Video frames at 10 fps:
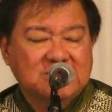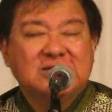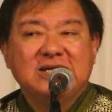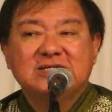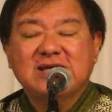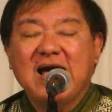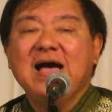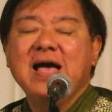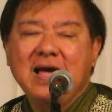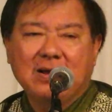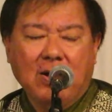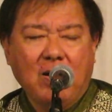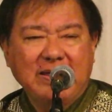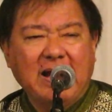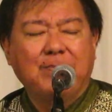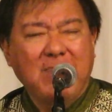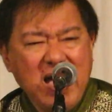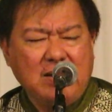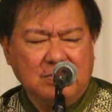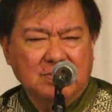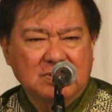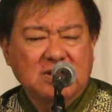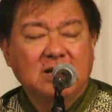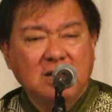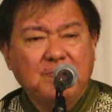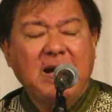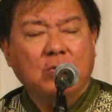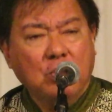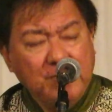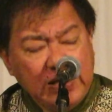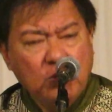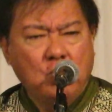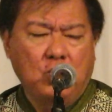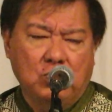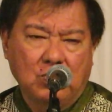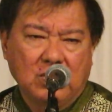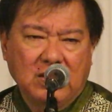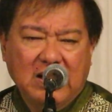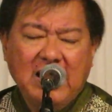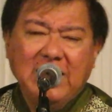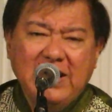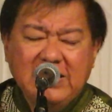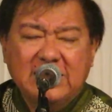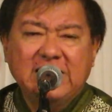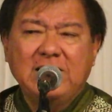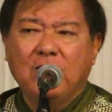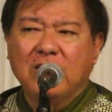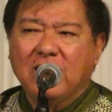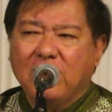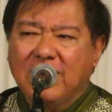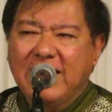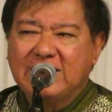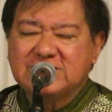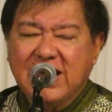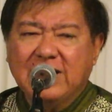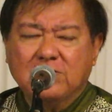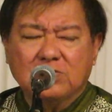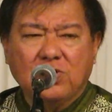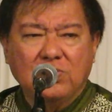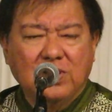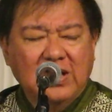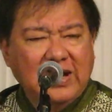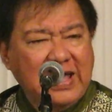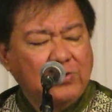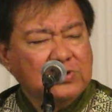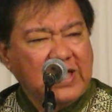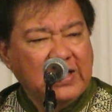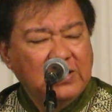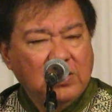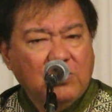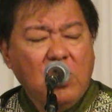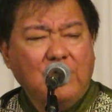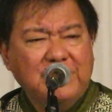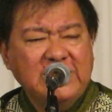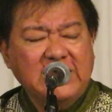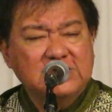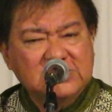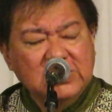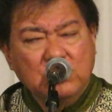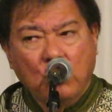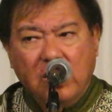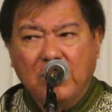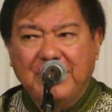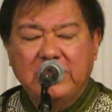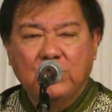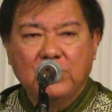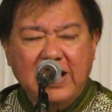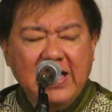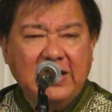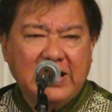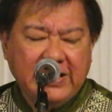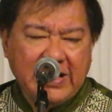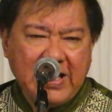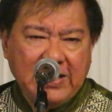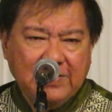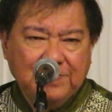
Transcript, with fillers: สี่สาห้าร้อยอย่างมากถึงหรือเปล่าก็ไม่รู้ั้นเล่นกันที่โรงละครแห่งชาติ ก็ต้องแล้วแต่รอบที่ท่านซื้อตั๋วเข้าไปดูได้อะไรได้